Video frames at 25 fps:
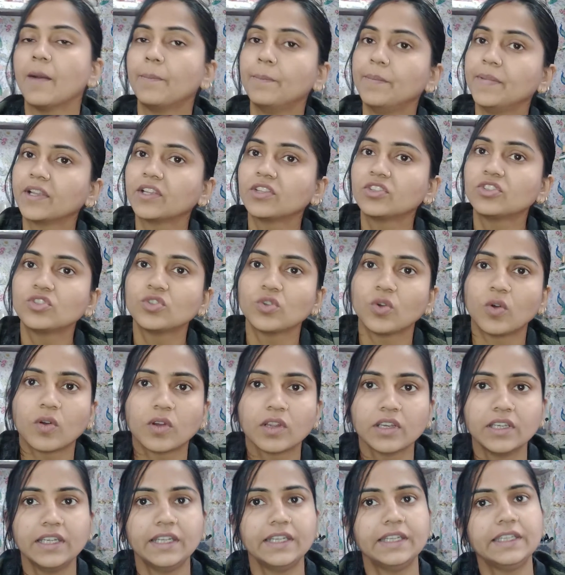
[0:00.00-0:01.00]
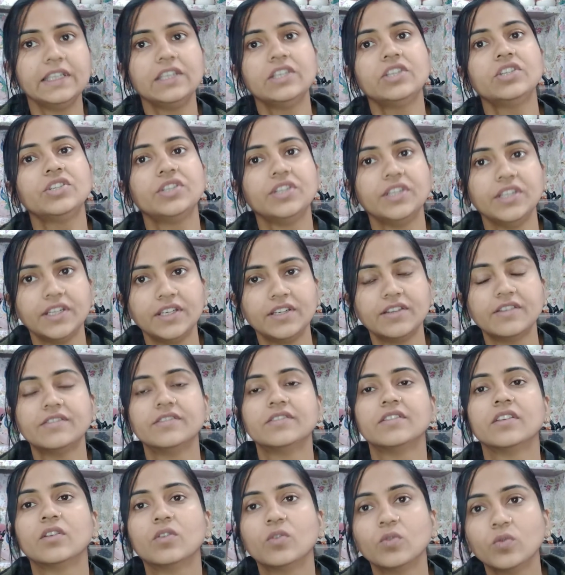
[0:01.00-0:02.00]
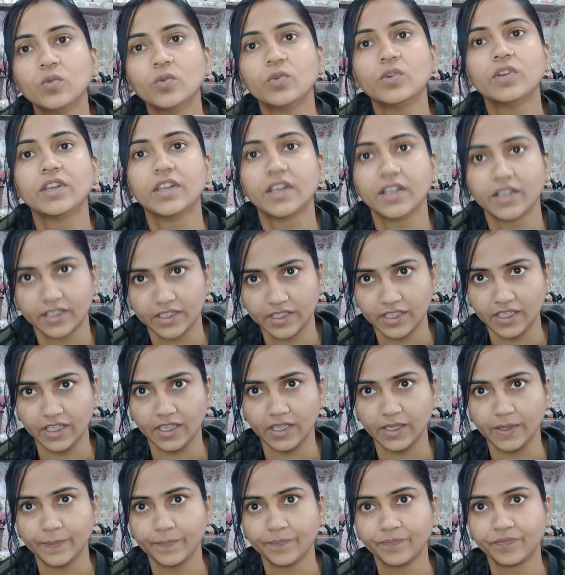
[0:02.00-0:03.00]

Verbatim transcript: आप एक चॉकलेटी शेड ज़रूर रखें